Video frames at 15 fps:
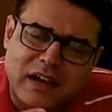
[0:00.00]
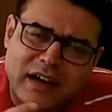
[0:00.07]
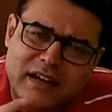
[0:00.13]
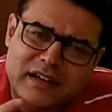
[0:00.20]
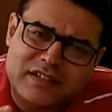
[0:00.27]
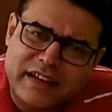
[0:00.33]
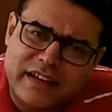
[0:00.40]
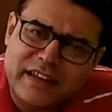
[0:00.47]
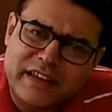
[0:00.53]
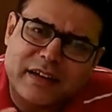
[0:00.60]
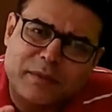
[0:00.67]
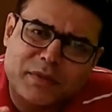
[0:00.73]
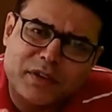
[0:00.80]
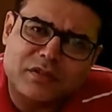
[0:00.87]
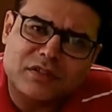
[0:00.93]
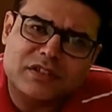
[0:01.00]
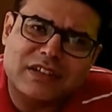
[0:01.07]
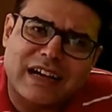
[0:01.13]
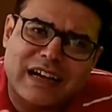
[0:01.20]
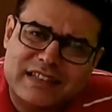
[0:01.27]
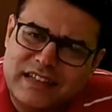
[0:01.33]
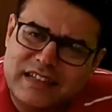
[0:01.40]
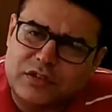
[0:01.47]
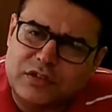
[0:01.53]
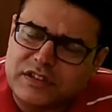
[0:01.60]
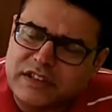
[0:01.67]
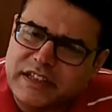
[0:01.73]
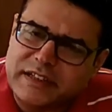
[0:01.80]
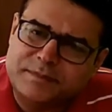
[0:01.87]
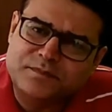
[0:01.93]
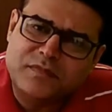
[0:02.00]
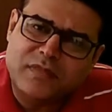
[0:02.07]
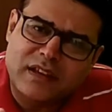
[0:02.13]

हर शहर की अपनी कुछ खासियत होती है